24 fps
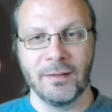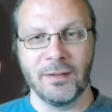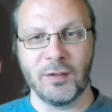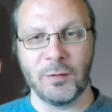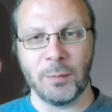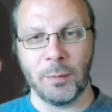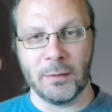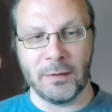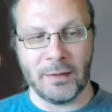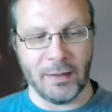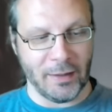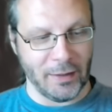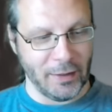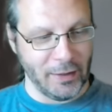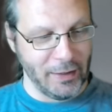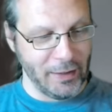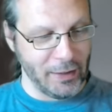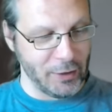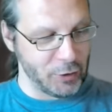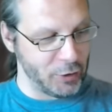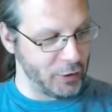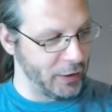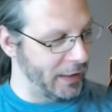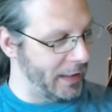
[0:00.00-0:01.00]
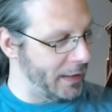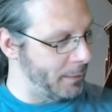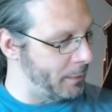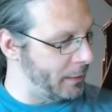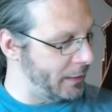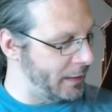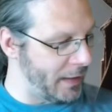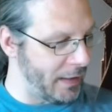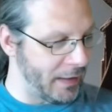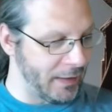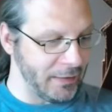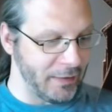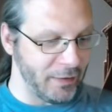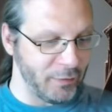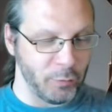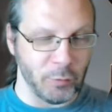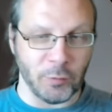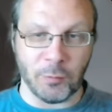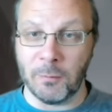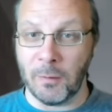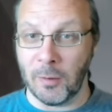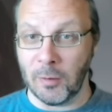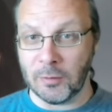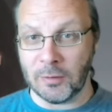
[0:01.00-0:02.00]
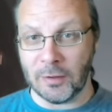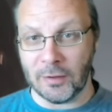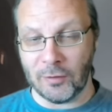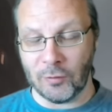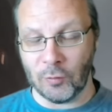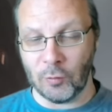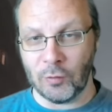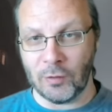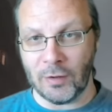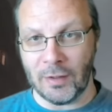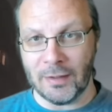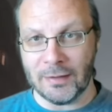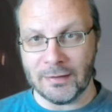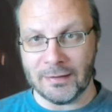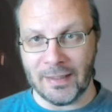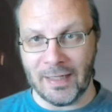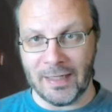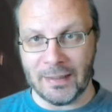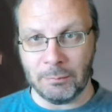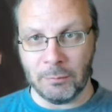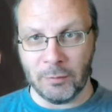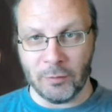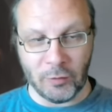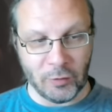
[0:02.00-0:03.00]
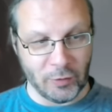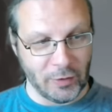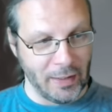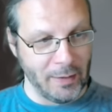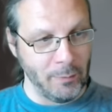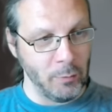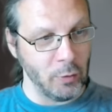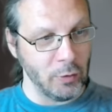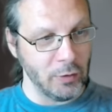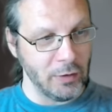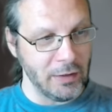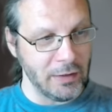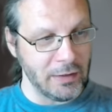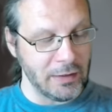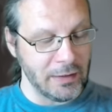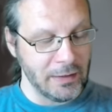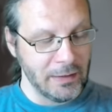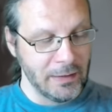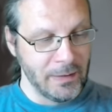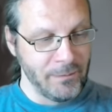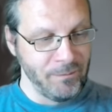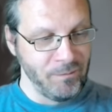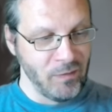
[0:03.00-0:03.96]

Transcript: ist man da eher schneller bei der Hand, das muss man auch dazu sagen. Da hat man solche Hemmungen nicht.